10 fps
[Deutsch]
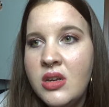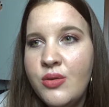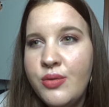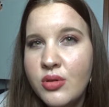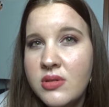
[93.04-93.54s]

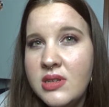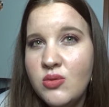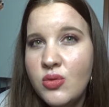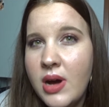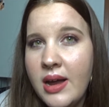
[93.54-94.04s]
14
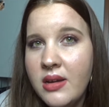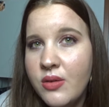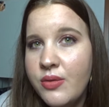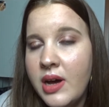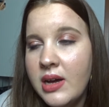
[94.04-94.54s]
Uhr
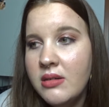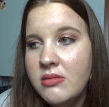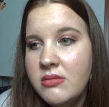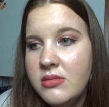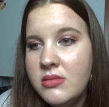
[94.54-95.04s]

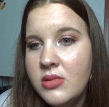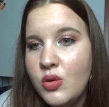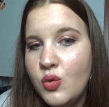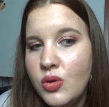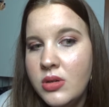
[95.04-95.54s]
angefangen
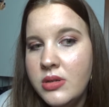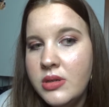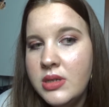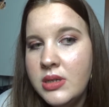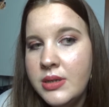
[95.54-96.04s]
und
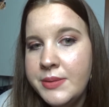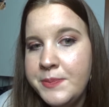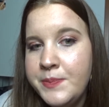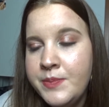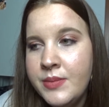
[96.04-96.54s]

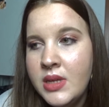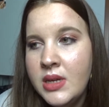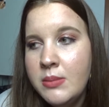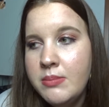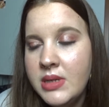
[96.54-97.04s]

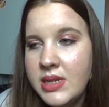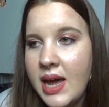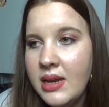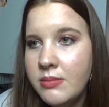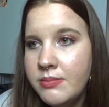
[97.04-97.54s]
mit
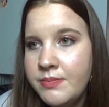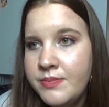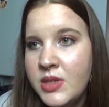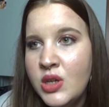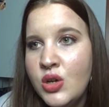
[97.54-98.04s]
allem
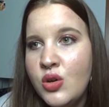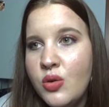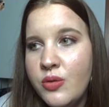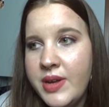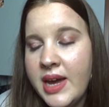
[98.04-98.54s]

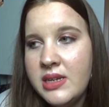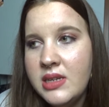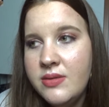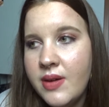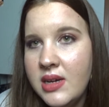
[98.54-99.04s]
und
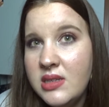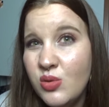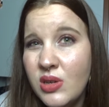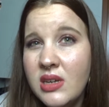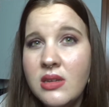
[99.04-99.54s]
fertig war ich so
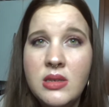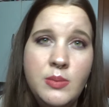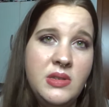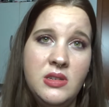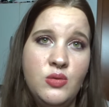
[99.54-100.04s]
gegen
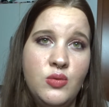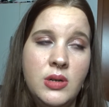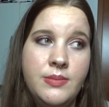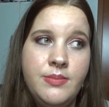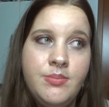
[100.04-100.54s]
17
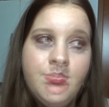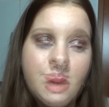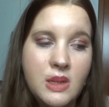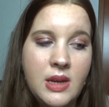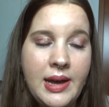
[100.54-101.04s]
Uhr.
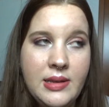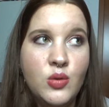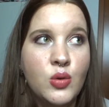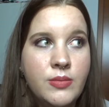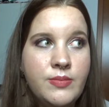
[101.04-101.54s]

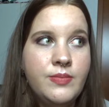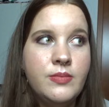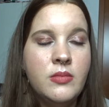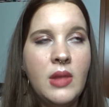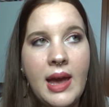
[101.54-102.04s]
Also,
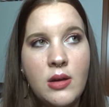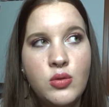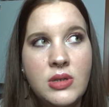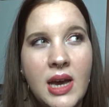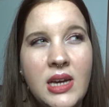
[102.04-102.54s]
ja
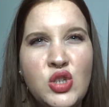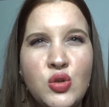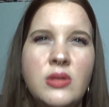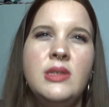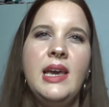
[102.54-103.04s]
gut, drei
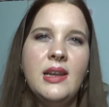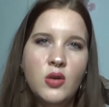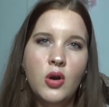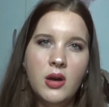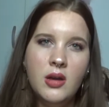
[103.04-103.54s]
Stunden geht
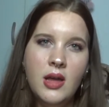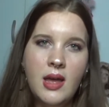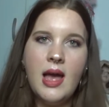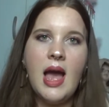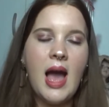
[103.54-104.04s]
noch,
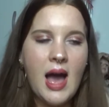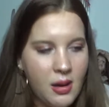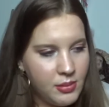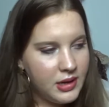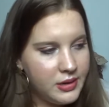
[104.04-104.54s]

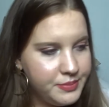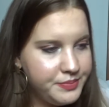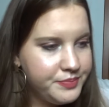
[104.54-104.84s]
aber